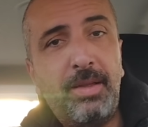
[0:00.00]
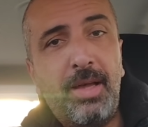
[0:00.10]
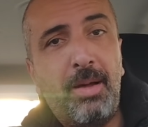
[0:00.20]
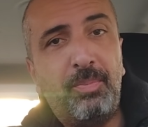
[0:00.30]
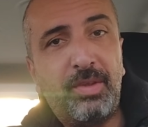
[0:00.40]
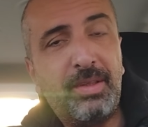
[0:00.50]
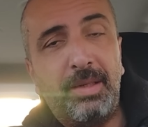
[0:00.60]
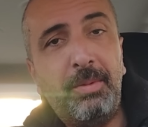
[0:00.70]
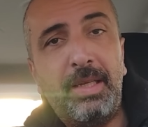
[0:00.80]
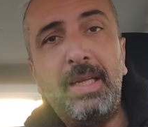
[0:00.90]
ne
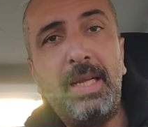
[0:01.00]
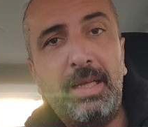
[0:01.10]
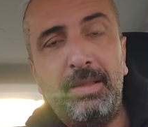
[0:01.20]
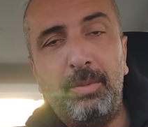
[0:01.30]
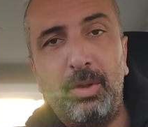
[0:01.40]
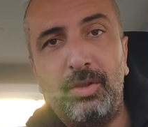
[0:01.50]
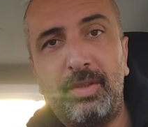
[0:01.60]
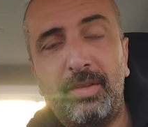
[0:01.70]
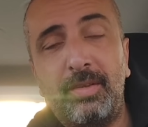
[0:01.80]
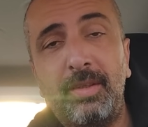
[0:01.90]
yaptıkları beni ilgilendirmiyor
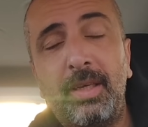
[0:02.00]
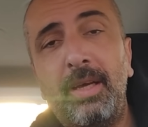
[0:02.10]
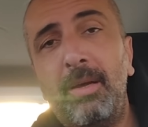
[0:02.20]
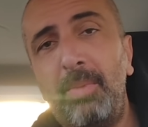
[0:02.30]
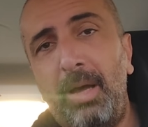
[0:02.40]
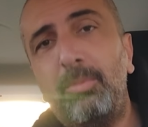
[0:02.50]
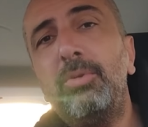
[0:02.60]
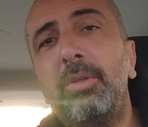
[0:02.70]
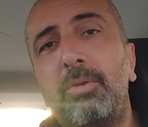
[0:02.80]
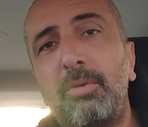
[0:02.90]
açıkçası. Ben
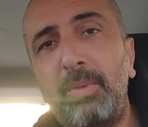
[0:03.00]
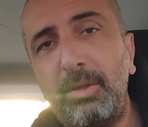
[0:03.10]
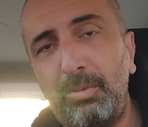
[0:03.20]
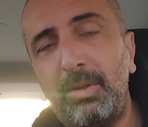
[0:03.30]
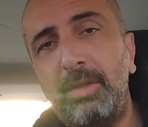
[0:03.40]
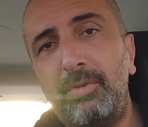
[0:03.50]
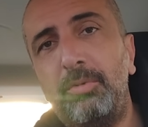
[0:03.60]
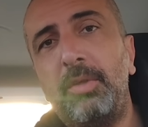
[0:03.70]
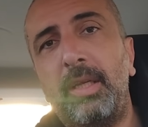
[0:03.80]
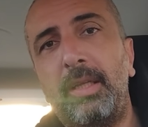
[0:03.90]
burada normal kullanıcı
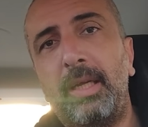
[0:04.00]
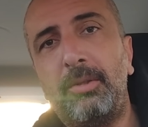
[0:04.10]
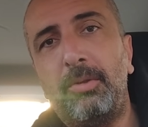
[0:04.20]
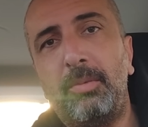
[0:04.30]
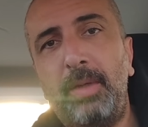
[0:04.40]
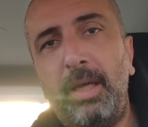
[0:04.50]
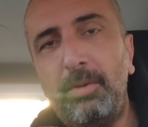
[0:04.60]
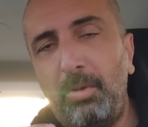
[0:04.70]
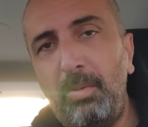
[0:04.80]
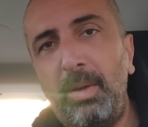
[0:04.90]
üzerinden gidiyorum.
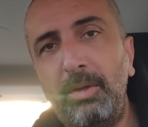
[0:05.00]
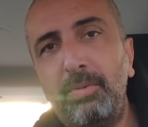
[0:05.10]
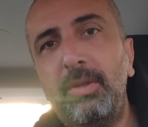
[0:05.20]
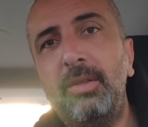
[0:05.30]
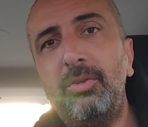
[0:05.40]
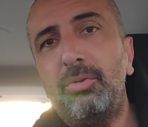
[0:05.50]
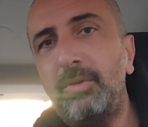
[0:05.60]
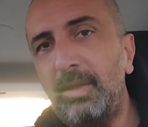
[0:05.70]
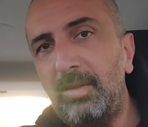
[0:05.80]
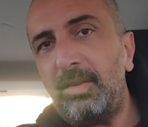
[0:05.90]
Yani normal kullanıcı
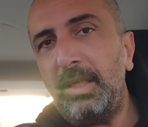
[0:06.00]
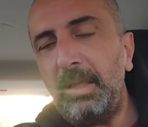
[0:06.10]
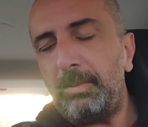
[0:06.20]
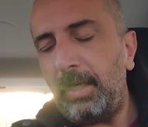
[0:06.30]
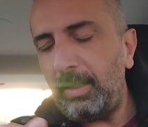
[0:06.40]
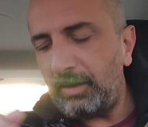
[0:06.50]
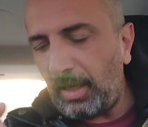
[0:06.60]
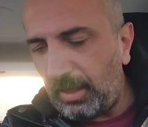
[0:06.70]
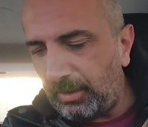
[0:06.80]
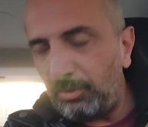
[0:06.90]
şunun gazına gelip ya
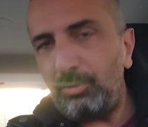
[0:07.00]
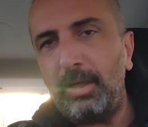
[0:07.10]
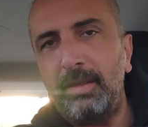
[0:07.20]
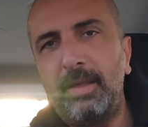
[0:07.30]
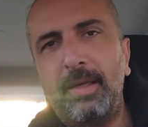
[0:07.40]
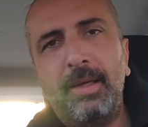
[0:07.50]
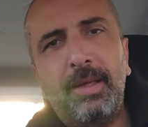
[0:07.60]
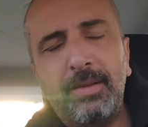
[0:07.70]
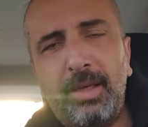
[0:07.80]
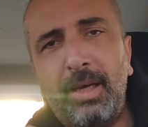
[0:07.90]
daha da düşer.
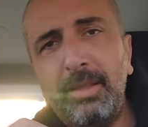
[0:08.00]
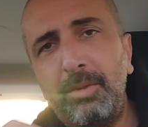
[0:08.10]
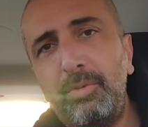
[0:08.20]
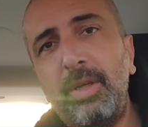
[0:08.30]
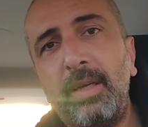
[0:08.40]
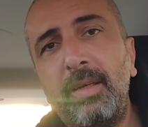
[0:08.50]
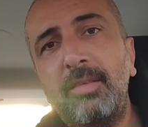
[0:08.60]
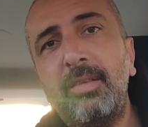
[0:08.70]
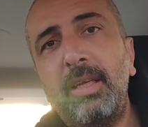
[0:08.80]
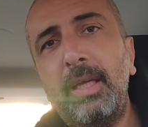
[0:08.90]
Daha da düşer
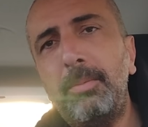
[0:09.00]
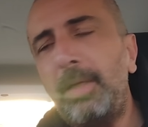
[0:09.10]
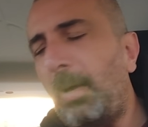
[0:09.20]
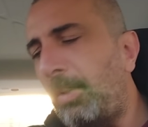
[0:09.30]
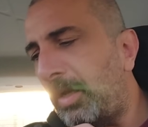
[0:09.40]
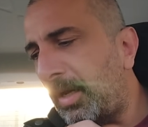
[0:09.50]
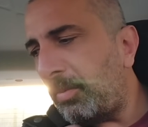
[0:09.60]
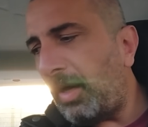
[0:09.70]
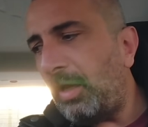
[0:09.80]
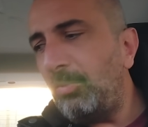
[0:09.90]
gazına gelip ya ben
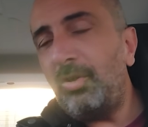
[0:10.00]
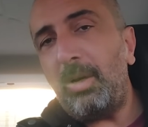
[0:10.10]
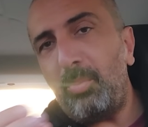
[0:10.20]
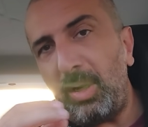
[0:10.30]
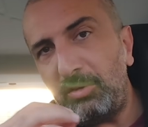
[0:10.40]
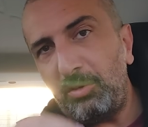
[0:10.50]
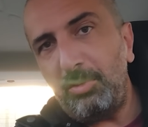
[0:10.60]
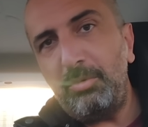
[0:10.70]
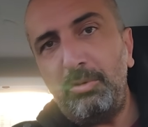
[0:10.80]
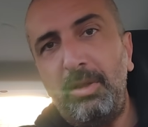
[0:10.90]
araba almayacağım bak
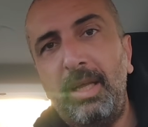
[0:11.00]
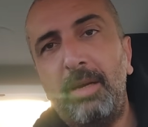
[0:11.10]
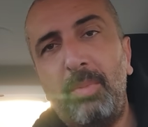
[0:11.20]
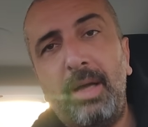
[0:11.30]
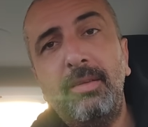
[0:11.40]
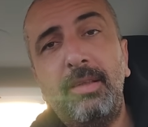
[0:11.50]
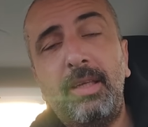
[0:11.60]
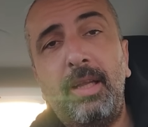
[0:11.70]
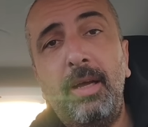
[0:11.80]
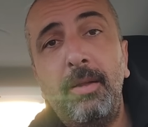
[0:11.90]
sürünsünler
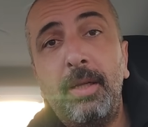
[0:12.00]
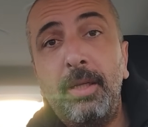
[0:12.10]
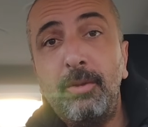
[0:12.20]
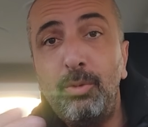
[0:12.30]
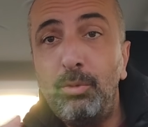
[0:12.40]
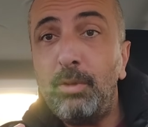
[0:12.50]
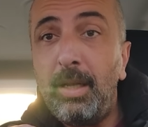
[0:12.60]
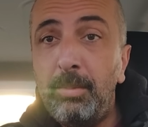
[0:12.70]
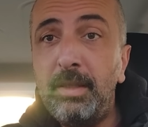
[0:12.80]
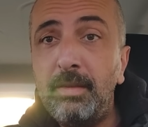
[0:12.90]
mantığıyla
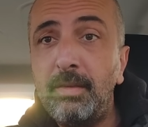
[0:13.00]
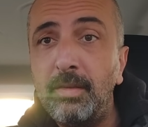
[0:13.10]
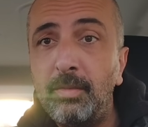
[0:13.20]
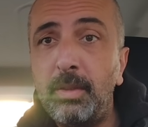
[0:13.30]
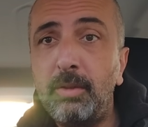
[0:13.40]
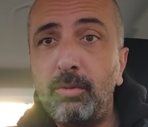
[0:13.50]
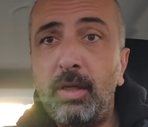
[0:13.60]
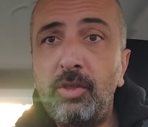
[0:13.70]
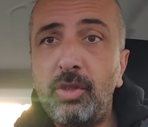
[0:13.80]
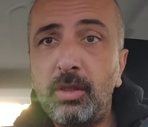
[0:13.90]
üzülebilirsiniz. Bakın
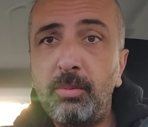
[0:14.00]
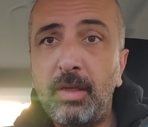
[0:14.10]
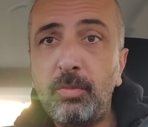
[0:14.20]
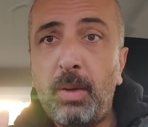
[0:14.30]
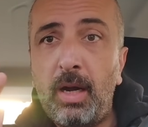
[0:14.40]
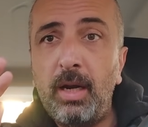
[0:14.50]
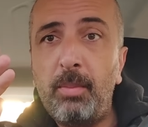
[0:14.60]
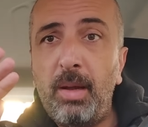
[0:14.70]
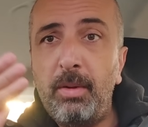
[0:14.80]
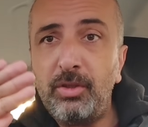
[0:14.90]
güneş çıktı biraz
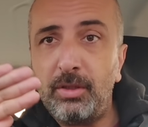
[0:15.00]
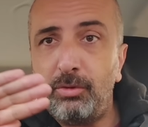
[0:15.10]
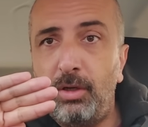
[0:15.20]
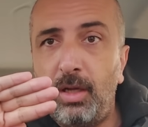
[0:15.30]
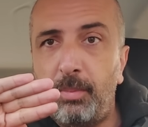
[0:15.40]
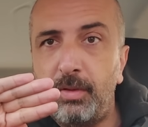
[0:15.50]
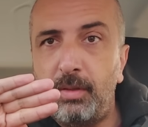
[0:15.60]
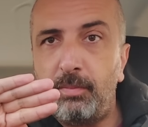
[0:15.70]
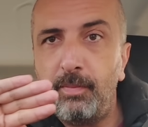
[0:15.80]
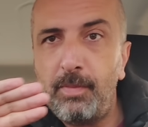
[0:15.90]
parlamaya başladık şöyle kapatayım.